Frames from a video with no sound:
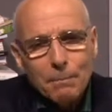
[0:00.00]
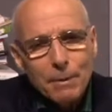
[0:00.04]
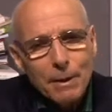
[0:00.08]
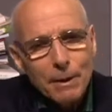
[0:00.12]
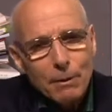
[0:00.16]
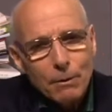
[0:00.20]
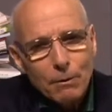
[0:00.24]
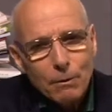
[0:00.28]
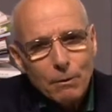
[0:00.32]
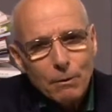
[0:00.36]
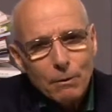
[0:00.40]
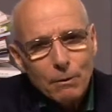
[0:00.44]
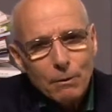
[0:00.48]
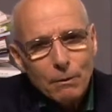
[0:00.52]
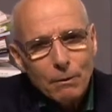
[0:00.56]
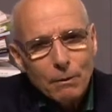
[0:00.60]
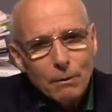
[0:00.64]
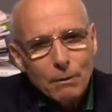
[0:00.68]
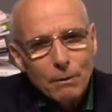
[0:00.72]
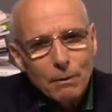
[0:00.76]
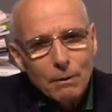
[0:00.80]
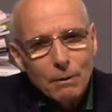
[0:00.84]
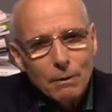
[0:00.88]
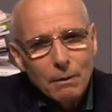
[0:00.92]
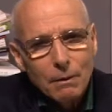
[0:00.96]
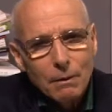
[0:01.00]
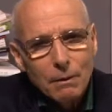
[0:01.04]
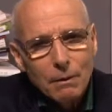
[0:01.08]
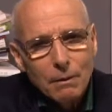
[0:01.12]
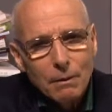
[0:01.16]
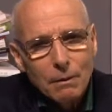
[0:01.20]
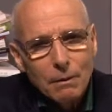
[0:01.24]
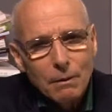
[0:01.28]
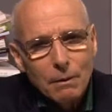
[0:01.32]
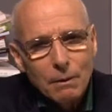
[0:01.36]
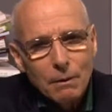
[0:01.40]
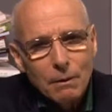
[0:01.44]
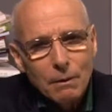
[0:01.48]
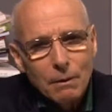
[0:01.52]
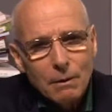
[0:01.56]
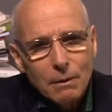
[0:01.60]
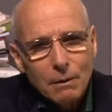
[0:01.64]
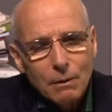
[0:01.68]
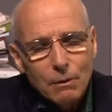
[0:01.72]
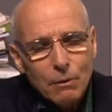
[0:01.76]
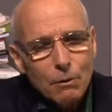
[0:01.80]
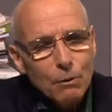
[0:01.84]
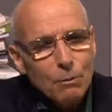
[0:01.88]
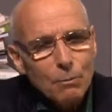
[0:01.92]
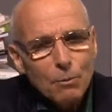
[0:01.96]
Pero,
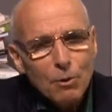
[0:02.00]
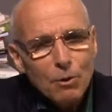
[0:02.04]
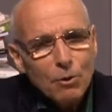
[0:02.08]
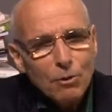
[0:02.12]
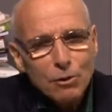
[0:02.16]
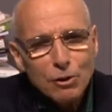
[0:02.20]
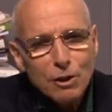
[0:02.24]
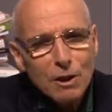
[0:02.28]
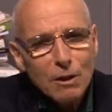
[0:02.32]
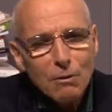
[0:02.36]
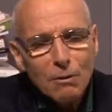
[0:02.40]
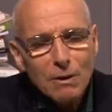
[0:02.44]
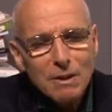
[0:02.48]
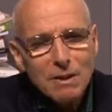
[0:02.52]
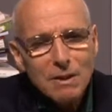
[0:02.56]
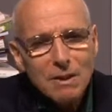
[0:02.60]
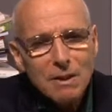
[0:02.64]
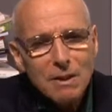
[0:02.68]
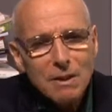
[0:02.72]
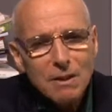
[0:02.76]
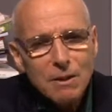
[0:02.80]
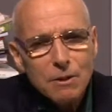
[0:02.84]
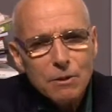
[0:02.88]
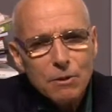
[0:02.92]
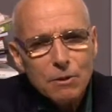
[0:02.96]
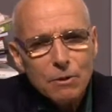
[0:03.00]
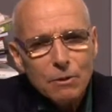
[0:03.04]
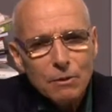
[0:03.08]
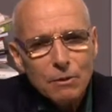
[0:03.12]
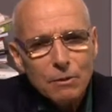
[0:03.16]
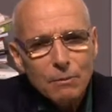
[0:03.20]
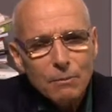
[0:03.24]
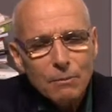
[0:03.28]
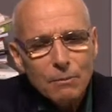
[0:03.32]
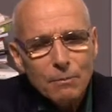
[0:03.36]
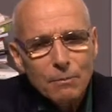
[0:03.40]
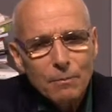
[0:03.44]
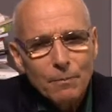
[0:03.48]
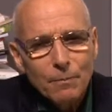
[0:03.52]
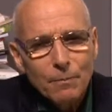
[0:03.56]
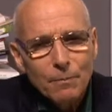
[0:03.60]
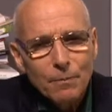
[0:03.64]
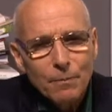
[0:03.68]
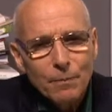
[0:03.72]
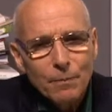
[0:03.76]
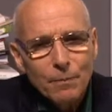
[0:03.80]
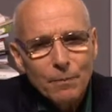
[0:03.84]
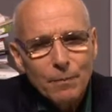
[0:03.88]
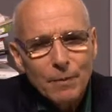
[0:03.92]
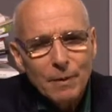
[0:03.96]
¿cómo no se lo has dicho?
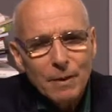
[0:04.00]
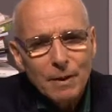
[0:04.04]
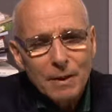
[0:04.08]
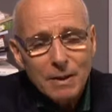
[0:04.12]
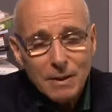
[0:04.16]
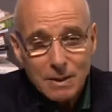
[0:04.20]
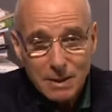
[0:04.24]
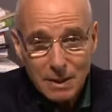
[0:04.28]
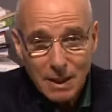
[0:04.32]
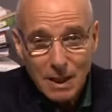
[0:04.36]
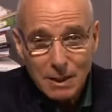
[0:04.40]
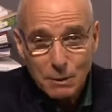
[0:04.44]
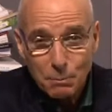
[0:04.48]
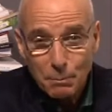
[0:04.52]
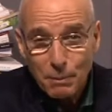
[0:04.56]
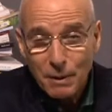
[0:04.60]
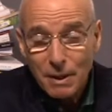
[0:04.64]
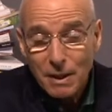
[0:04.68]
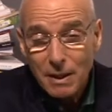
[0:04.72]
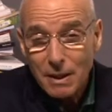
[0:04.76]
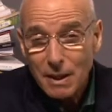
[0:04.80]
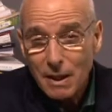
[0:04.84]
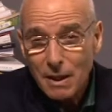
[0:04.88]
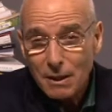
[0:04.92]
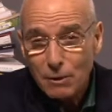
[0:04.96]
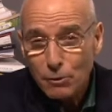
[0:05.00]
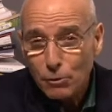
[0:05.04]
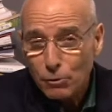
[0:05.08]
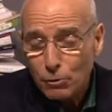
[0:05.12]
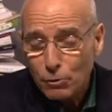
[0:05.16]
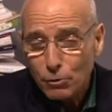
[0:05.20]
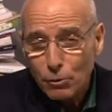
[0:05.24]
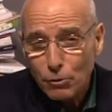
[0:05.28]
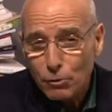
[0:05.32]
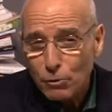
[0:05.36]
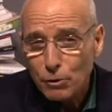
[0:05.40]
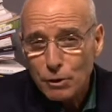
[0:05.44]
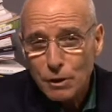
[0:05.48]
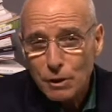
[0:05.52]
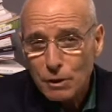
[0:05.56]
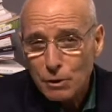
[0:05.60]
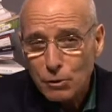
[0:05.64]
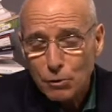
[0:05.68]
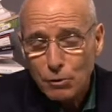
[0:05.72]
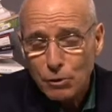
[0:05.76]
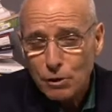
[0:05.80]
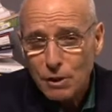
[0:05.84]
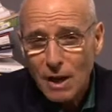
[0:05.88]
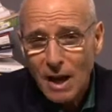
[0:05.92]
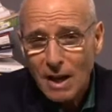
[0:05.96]
Estás perdiendo todos
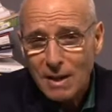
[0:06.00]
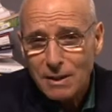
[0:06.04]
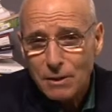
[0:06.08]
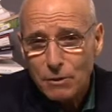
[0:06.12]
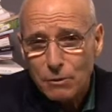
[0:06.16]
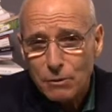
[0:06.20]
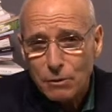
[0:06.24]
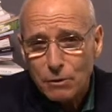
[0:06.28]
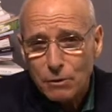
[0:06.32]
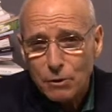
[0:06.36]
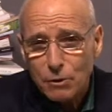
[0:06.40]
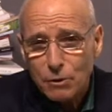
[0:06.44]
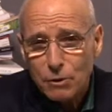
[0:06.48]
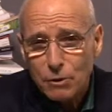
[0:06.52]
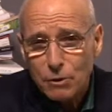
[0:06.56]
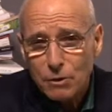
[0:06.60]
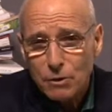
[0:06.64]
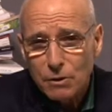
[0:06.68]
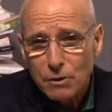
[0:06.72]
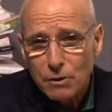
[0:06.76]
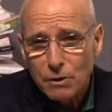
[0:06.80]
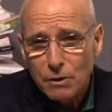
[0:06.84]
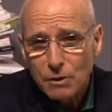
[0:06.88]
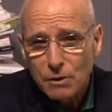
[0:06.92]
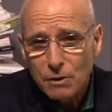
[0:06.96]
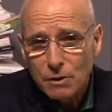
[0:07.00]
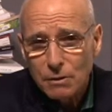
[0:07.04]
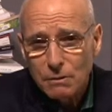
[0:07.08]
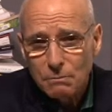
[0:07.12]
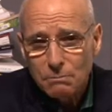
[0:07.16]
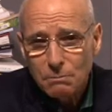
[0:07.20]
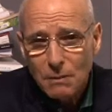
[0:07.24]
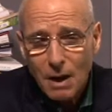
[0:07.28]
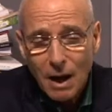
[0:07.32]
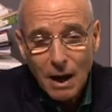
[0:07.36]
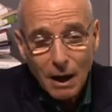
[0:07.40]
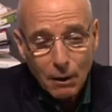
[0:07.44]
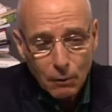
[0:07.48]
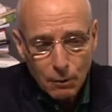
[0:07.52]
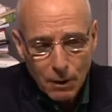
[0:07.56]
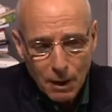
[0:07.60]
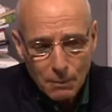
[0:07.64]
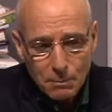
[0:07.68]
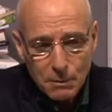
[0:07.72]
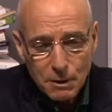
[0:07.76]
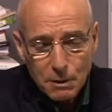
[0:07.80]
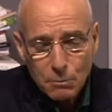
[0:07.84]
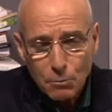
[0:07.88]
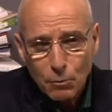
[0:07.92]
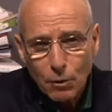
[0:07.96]
estos años.
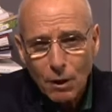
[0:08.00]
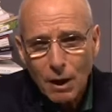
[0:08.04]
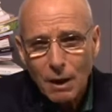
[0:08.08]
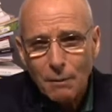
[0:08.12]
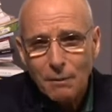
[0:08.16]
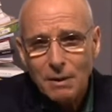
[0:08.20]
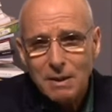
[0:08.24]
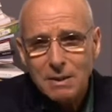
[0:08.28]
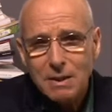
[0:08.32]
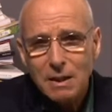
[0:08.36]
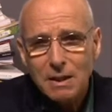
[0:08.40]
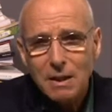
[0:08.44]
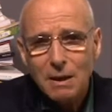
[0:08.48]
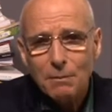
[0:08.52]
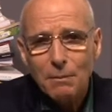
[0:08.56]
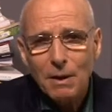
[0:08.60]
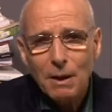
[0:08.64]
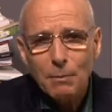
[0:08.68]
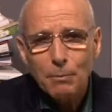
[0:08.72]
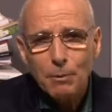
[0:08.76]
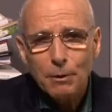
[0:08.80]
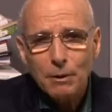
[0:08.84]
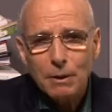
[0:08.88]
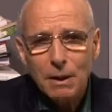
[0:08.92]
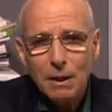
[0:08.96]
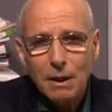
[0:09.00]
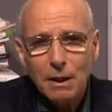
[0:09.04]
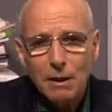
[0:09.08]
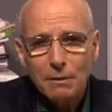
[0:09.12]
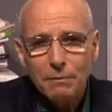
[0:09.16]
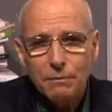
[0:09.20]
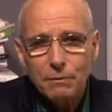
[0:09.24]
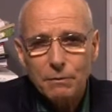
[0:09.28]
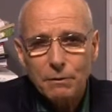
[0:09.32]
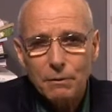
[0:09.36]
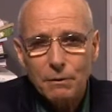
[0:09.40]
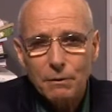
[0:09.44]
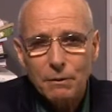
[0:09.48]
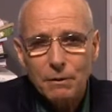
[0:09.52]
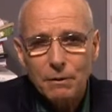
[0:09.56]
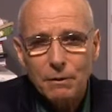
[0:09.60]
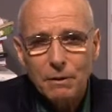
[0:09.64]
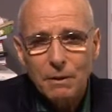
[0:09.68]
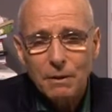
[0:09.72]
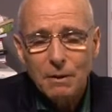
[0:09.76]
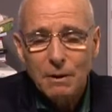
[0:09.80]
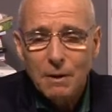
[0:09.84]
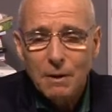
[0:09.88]
Ahora mismo la vas a llamar por teléfono.